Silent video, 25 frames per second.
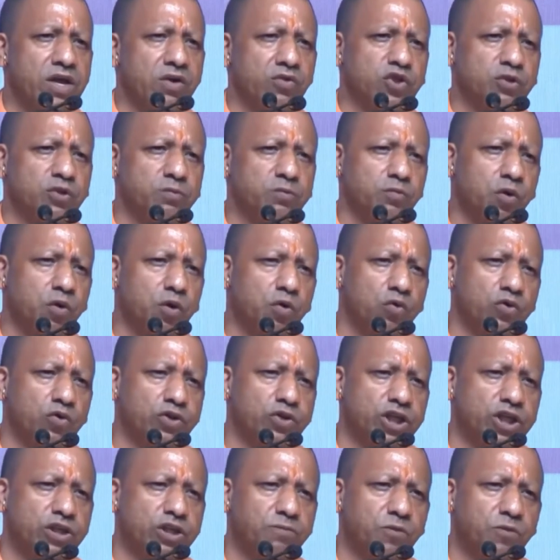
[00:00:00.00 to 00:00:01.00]
उन्हें उस
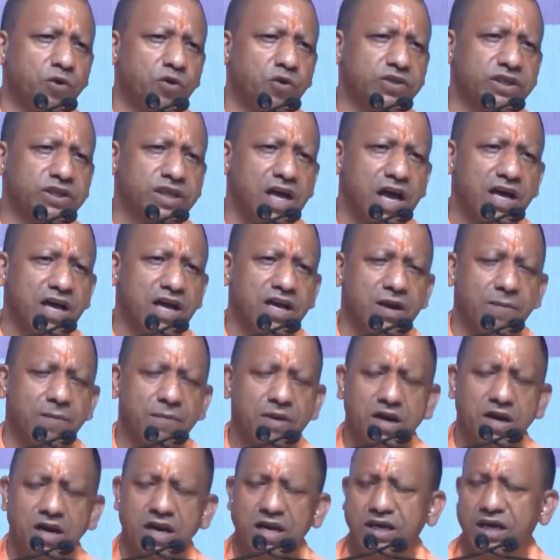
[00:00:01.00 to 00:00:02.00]
उचित प्रोत्साहन
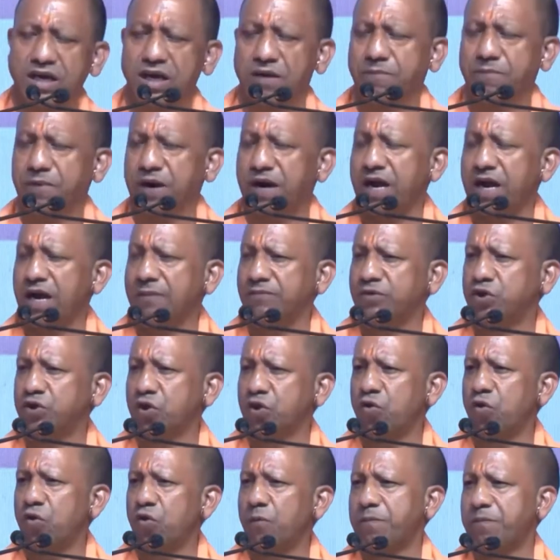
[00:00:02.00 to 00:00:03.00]
न मिलने के परिणाम
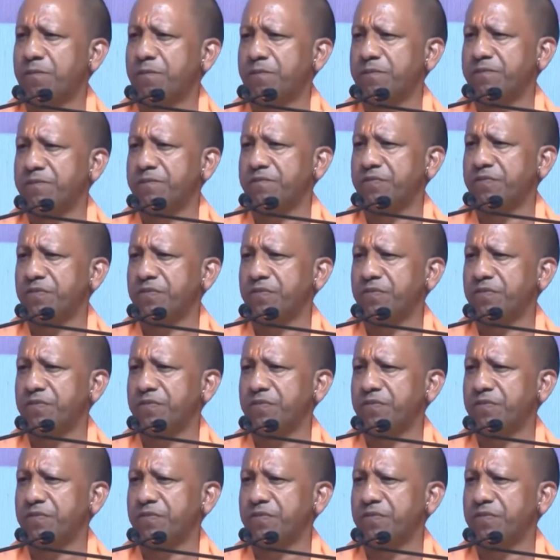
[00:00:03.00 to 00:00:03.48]
स्वरूप